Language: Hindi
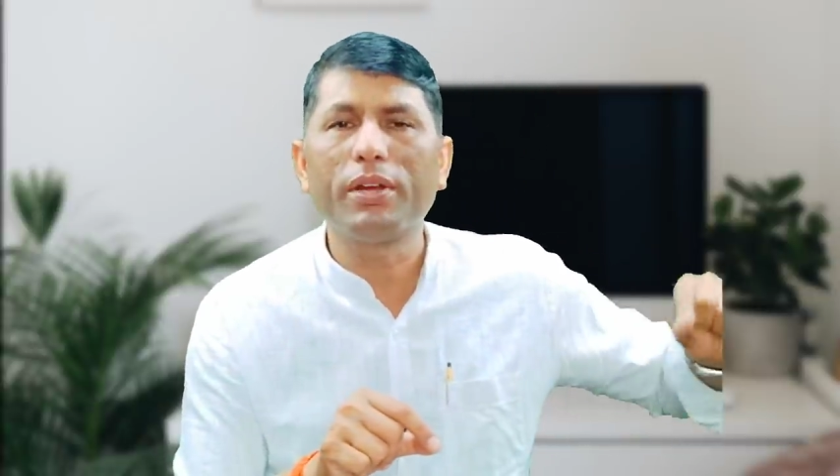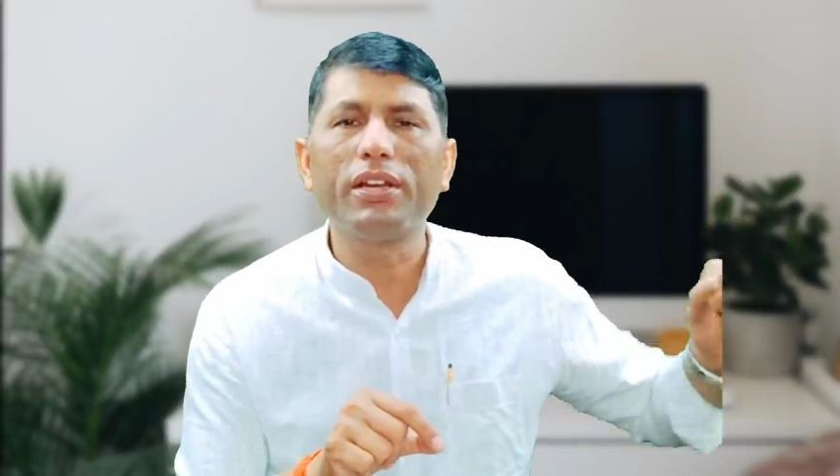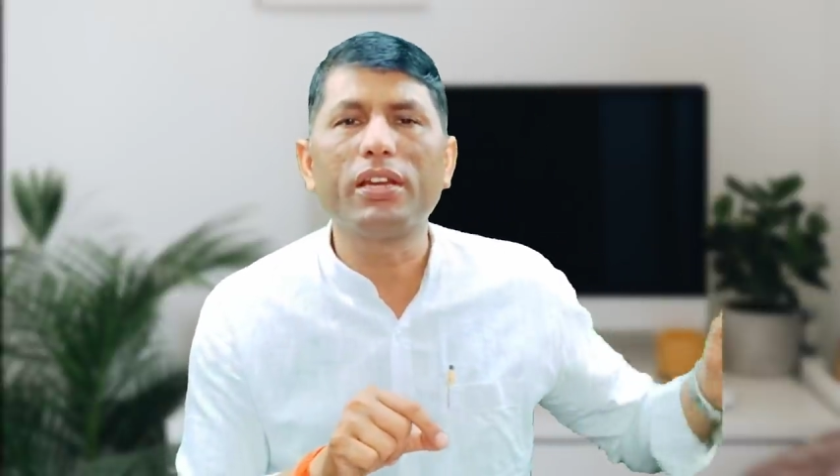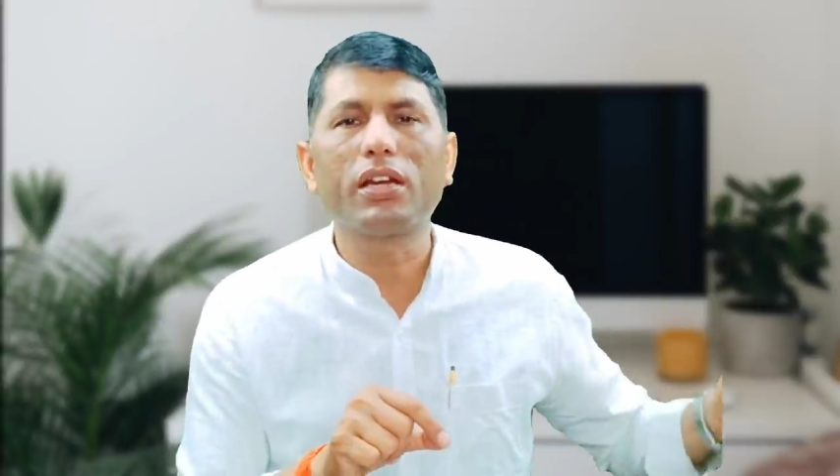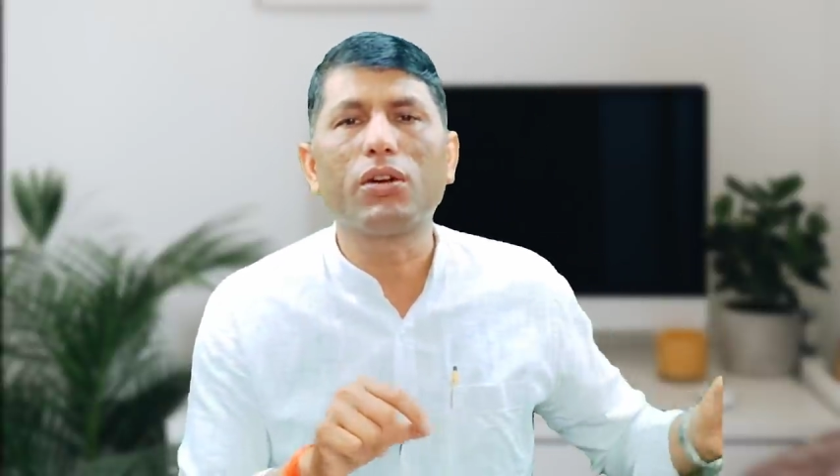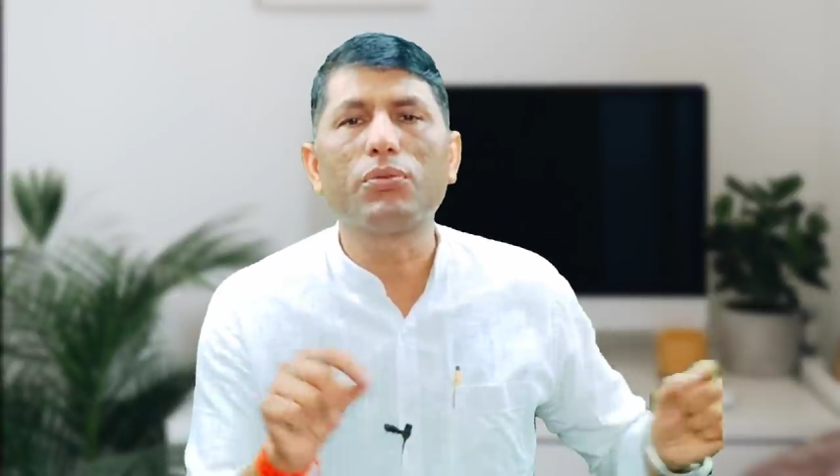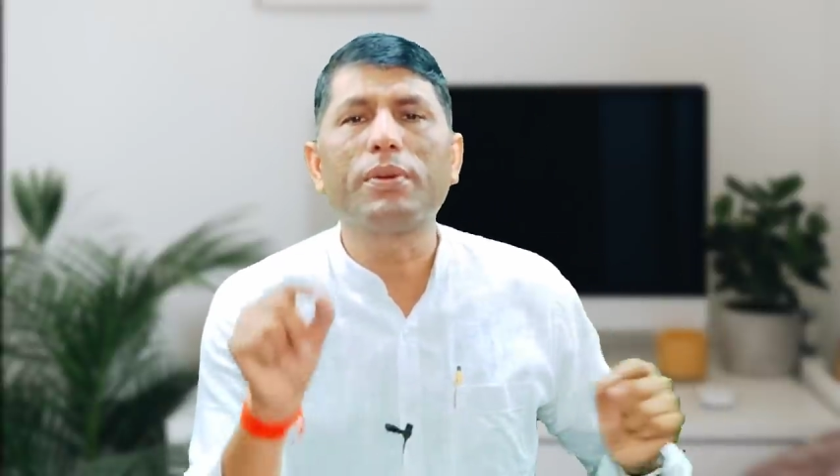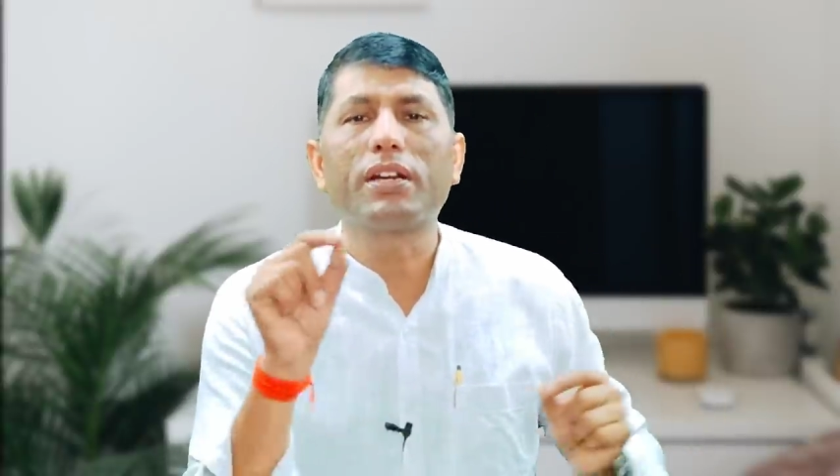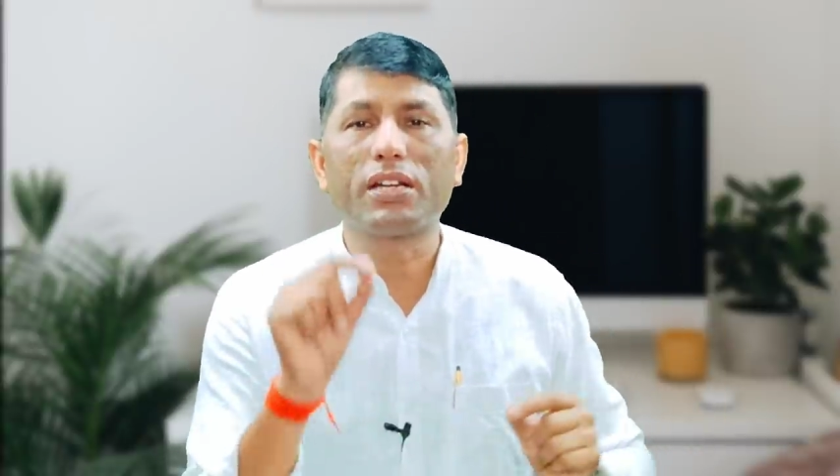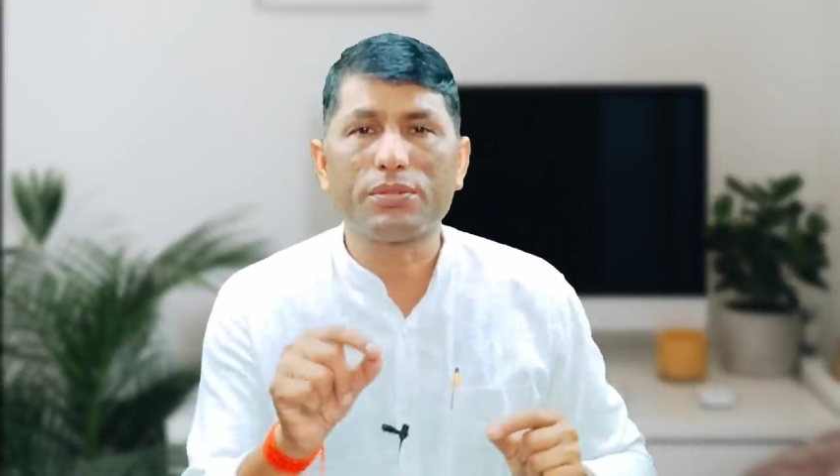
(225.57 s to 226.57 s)
में इंडियन अकाउंट
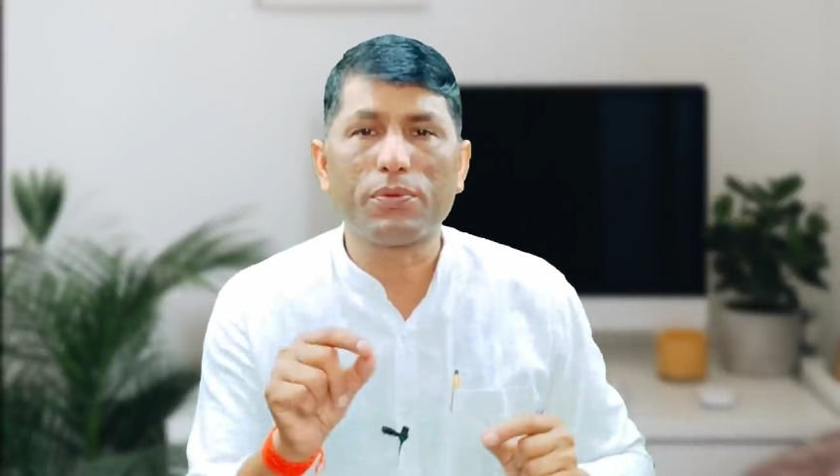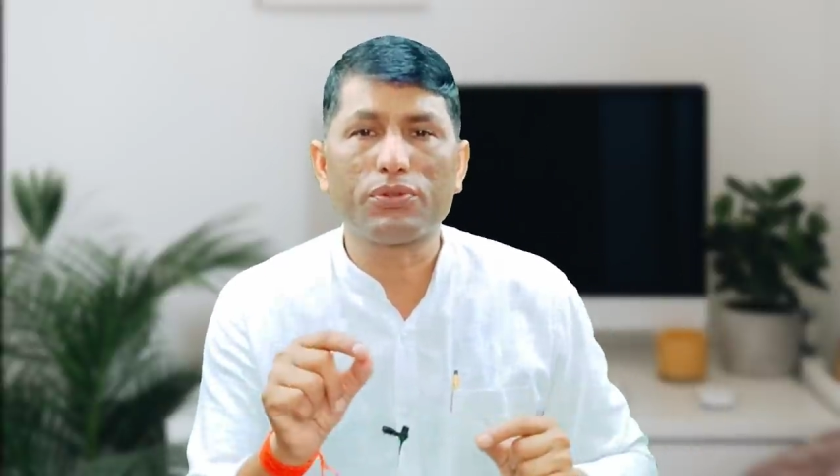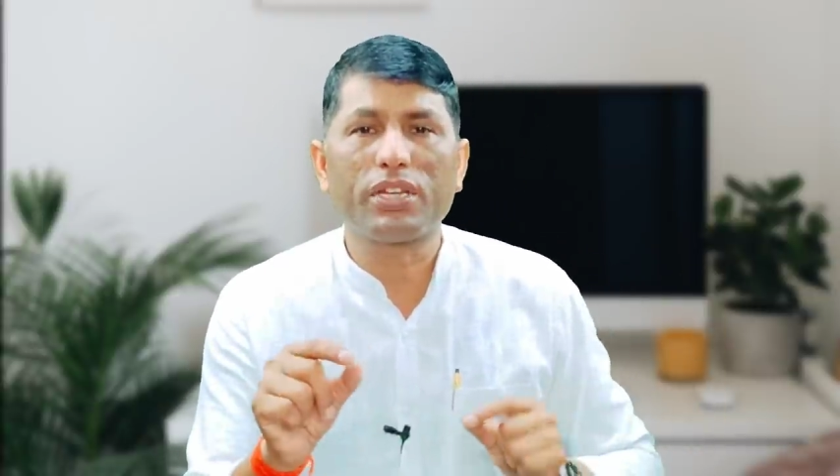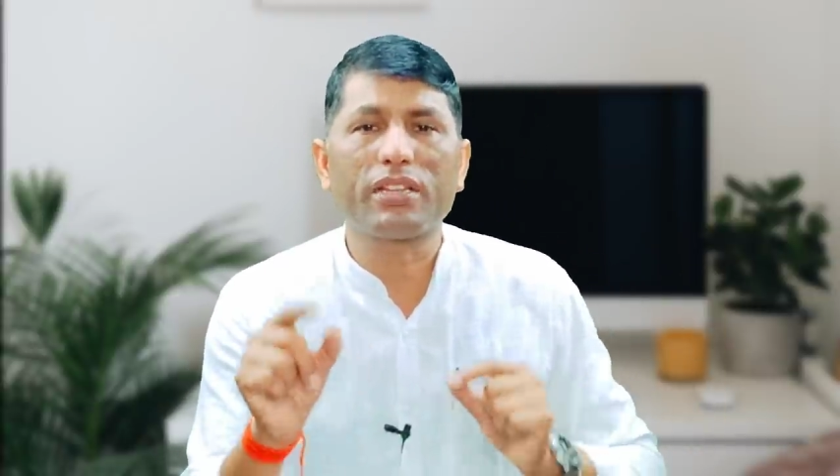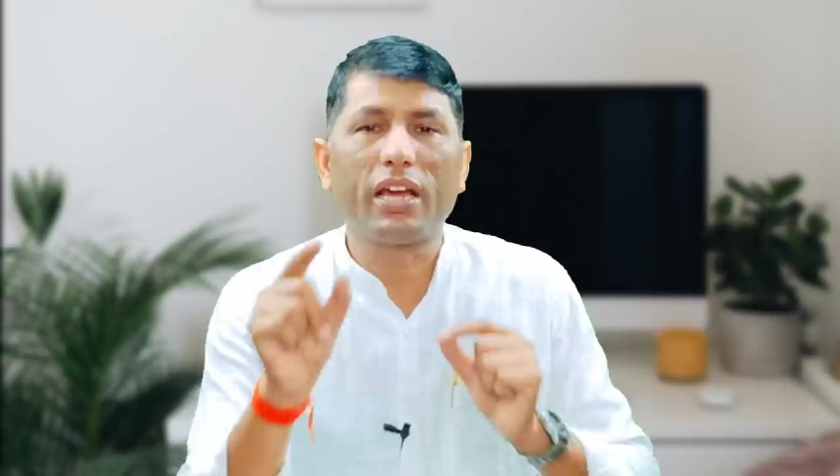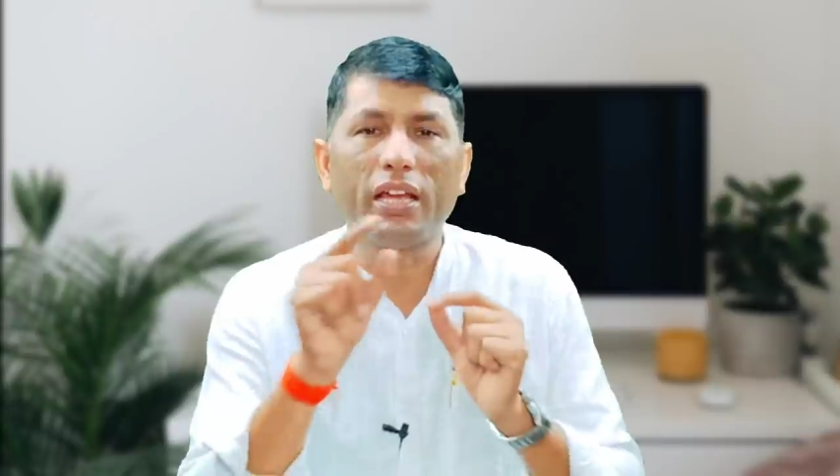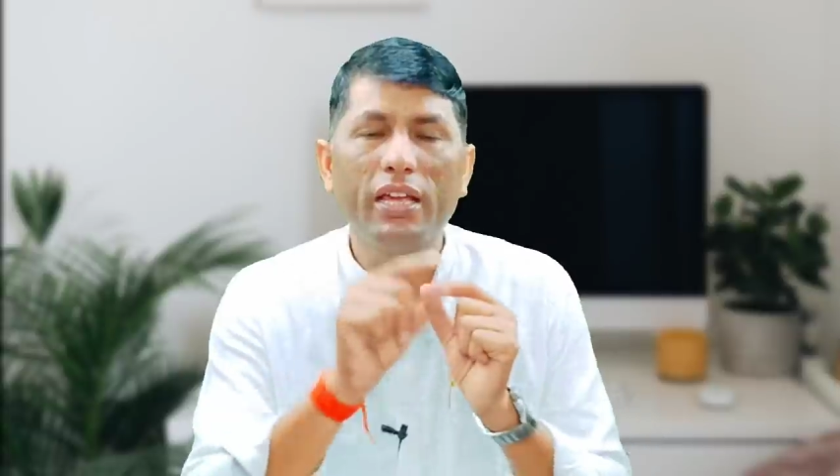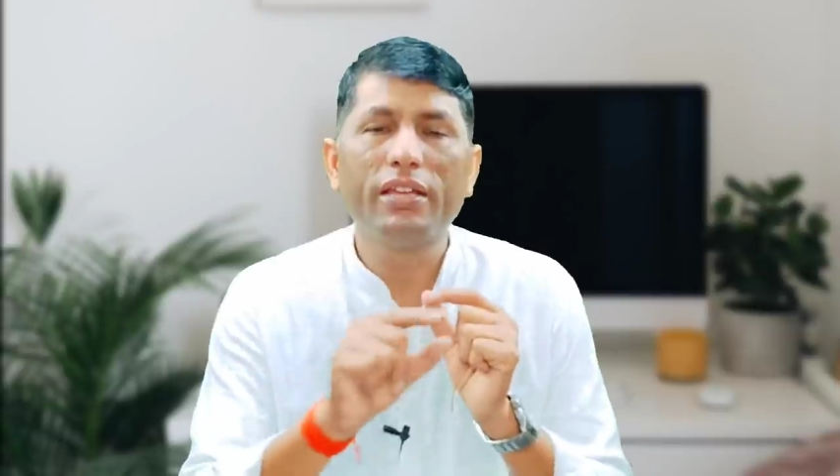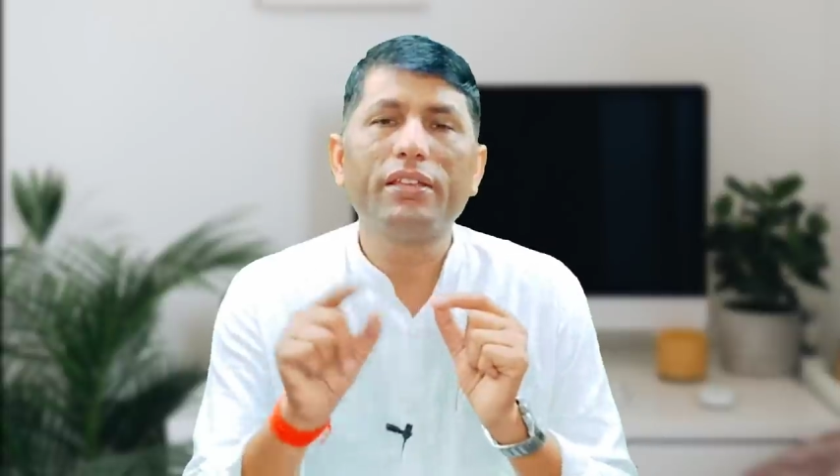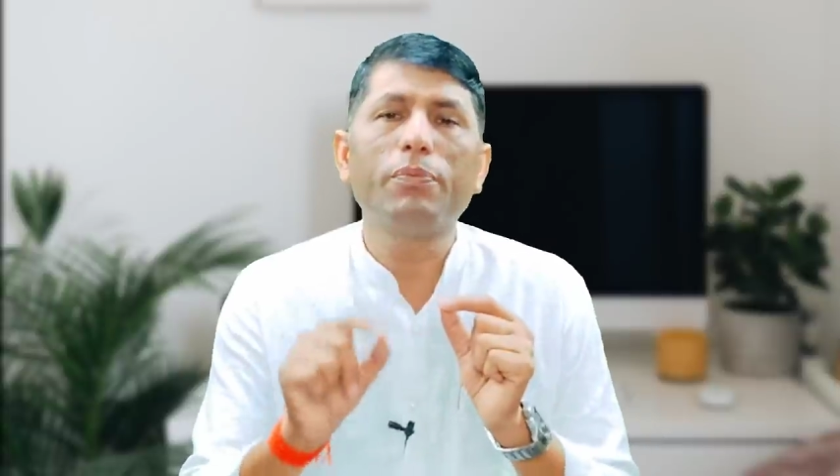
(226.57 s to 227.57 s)
में ट्रांसफर हो जाता
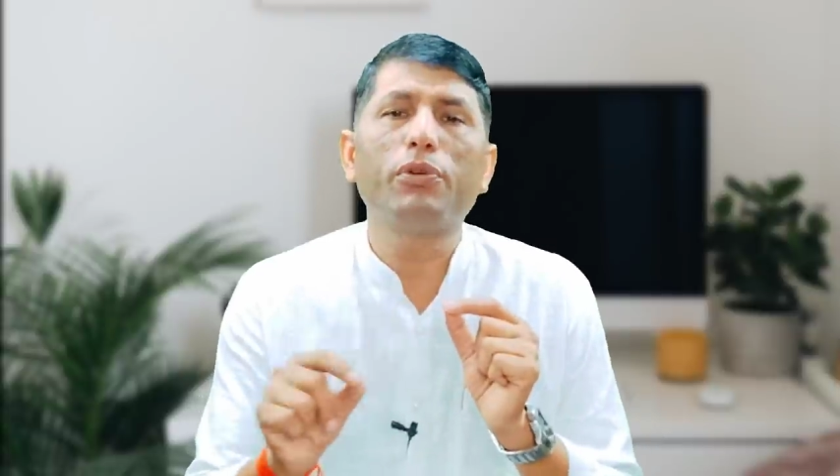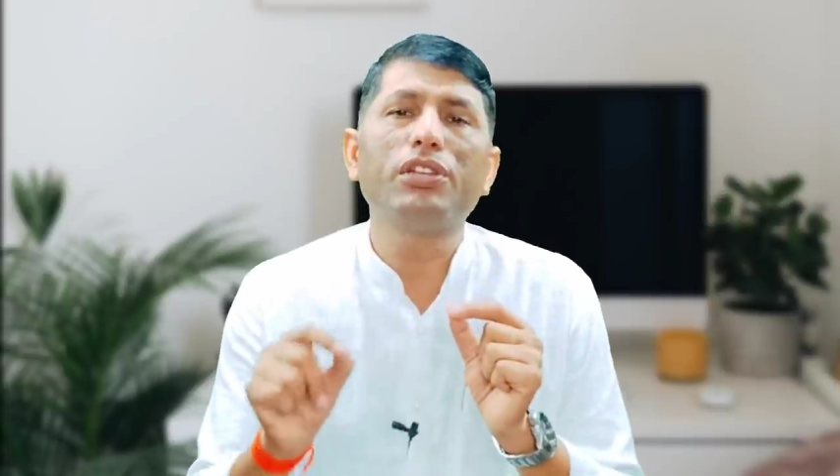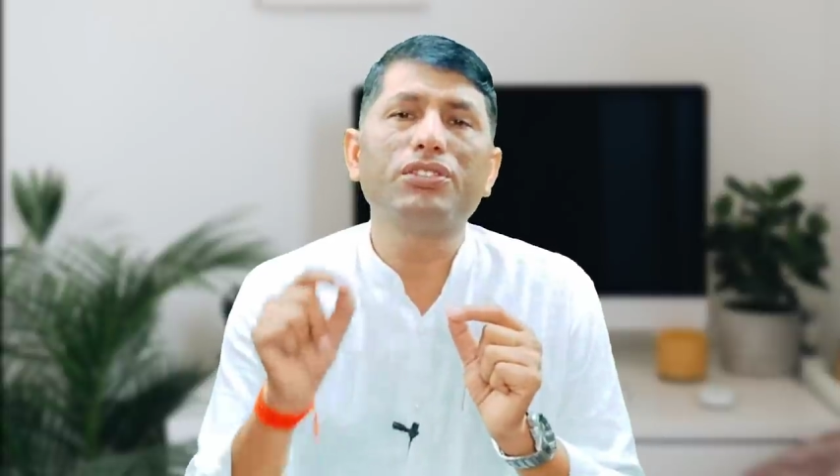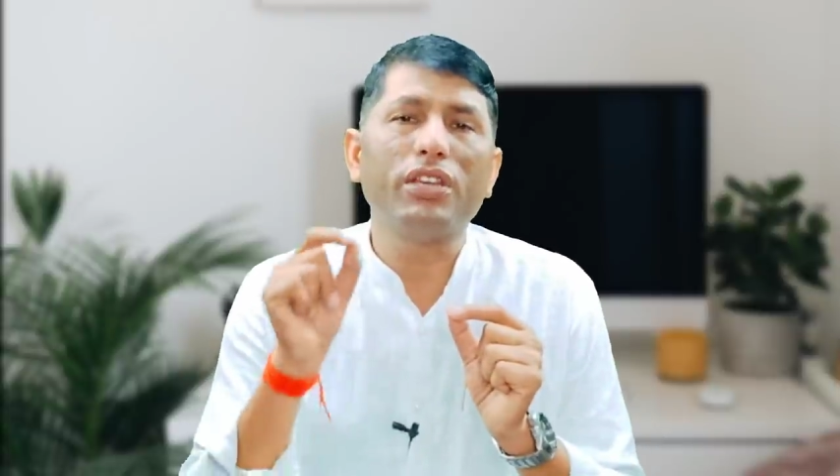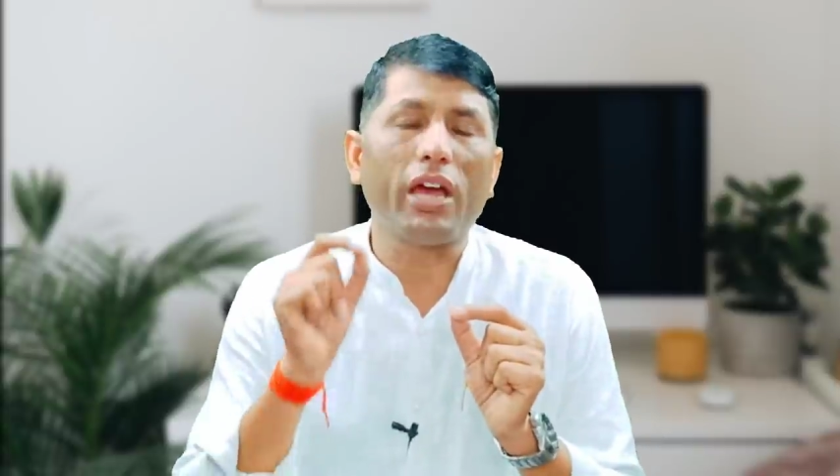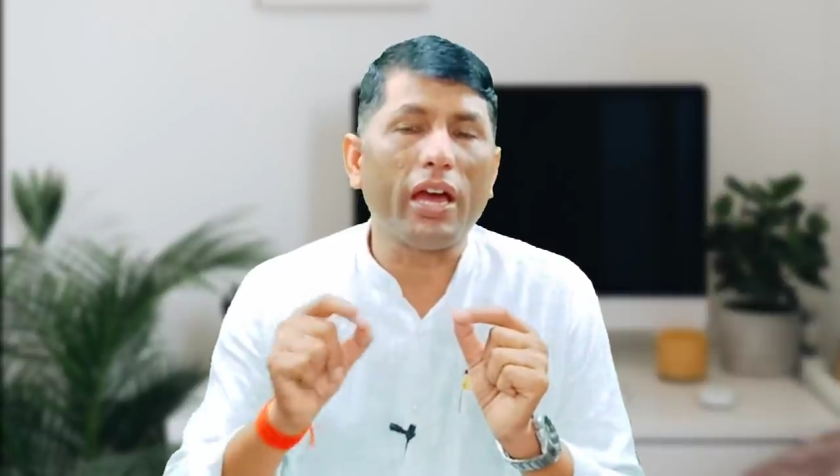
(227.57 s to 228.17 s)
है ये पॉलिसी